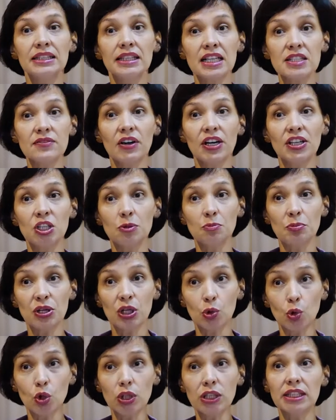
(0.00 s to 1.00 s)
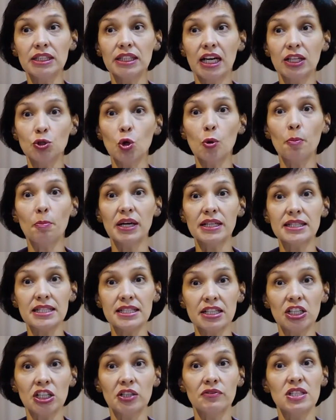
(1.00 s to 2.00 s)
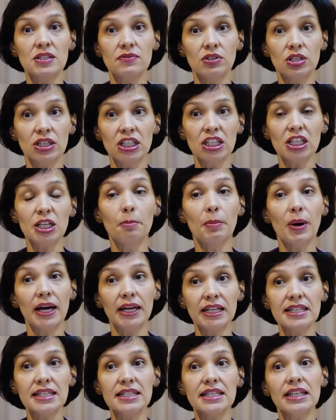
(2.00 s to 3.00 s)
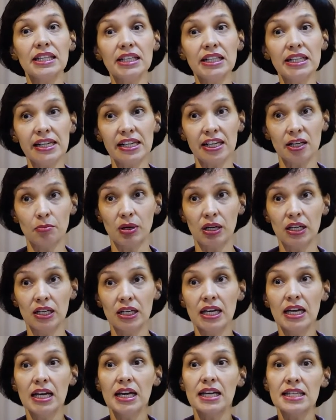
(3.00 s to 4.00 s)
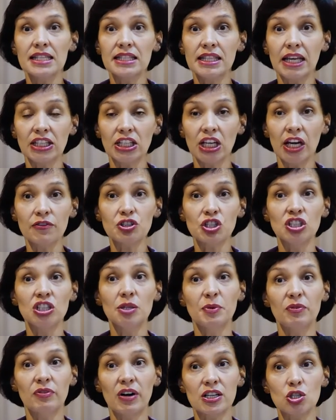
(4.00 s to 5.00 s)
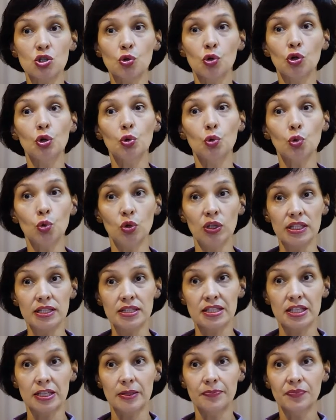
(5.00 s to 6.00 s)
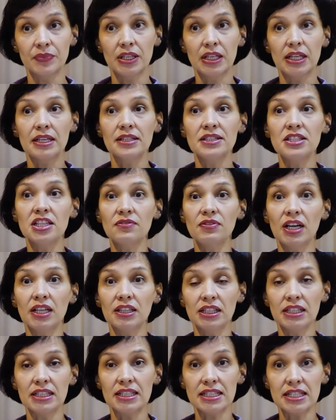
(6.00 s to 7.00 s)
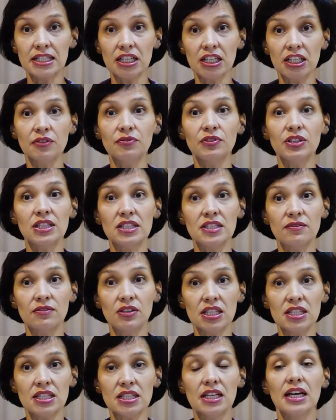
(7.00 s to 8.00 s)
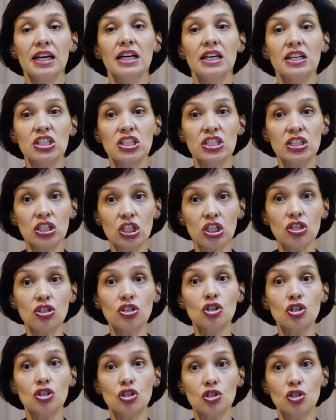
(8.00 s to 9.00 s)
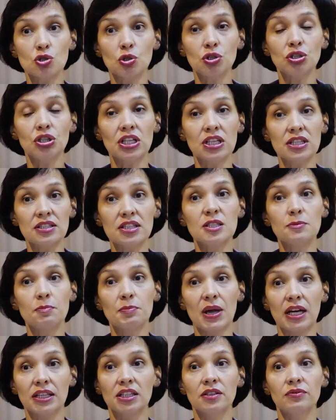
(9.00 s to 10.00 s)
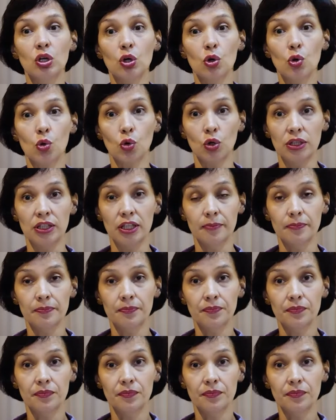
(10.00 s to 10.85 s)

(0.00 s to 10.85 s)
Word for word: Название переулка дано по церкви святых Бориса и Глеба, стоявшей на Поварской улице. Деревянная церковь известна с 1635 года.